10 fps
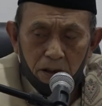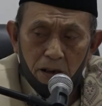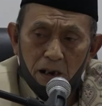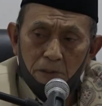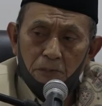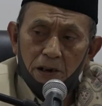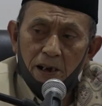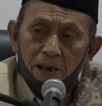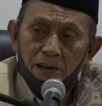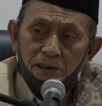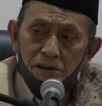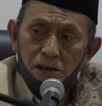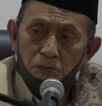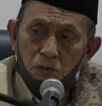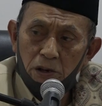Dalam pada akhirnya
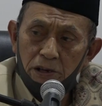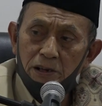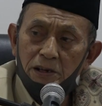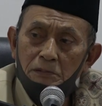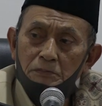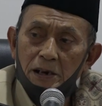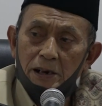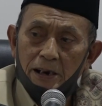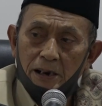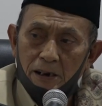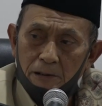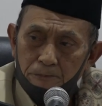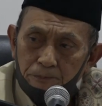semua ingin merdeka.